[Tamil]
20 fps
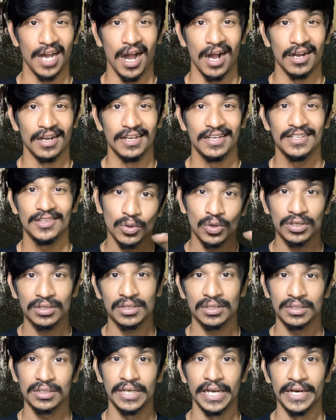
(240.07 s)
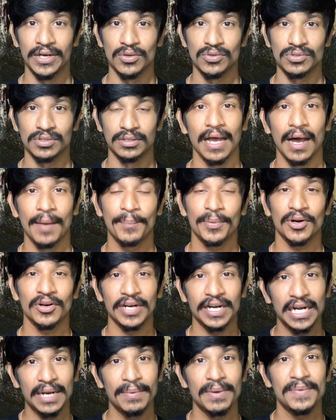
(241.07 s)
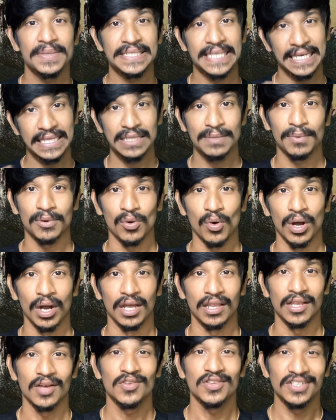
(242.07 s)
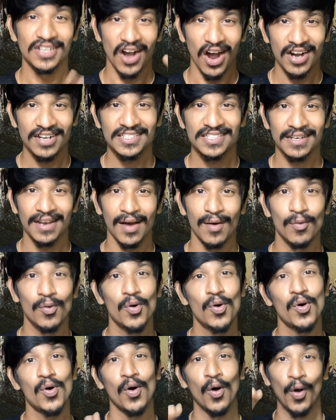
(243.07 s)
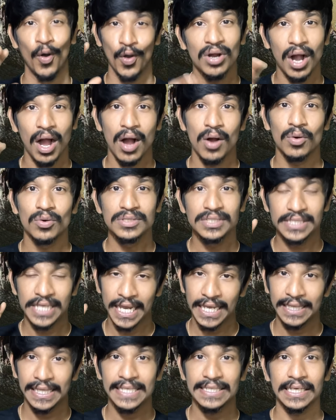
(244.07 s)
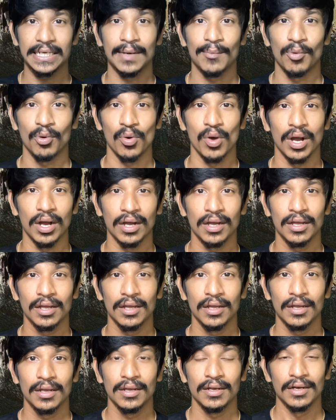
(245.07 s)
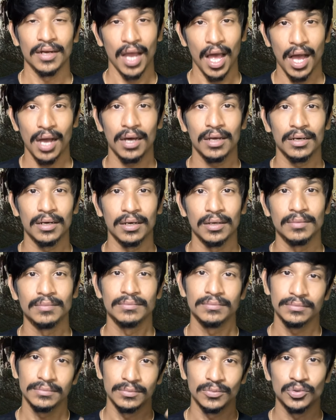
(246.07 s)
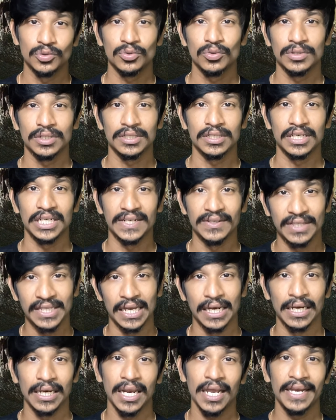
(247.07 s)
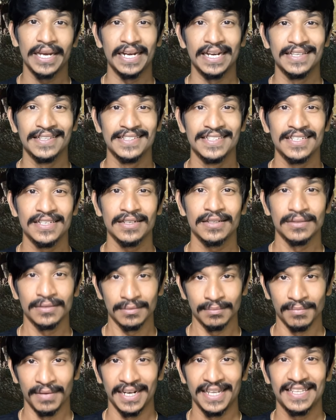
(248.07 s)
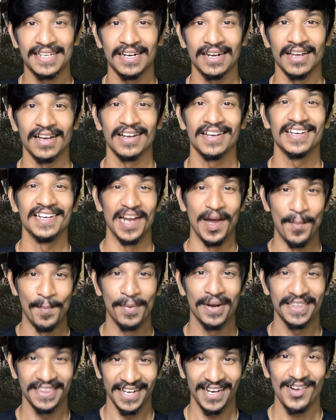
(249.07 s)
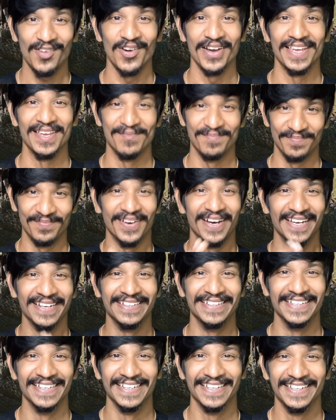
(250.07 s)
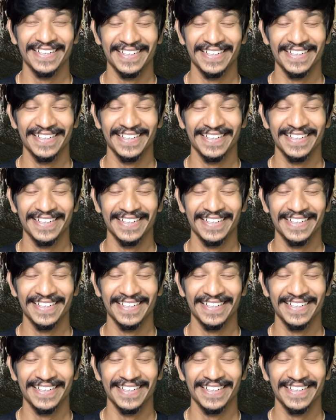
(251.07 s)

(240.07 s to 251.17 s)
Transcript: காங்கு துரத்தது டைனோசர் அப்புறம் ரெண்டு பேரும் சேர்ந்து பண்ணுவாங்க அதாவது காட்ஸிலாவும் காங்கும் சேர்ந்து சண்டை போடுவாங்க நாகர்களும் முசுகுந்த சக்கரவர்த்தி எல்லாம் இணைஞ்சு மனிதர்களாக நம்மளை தாக்க பாருங்க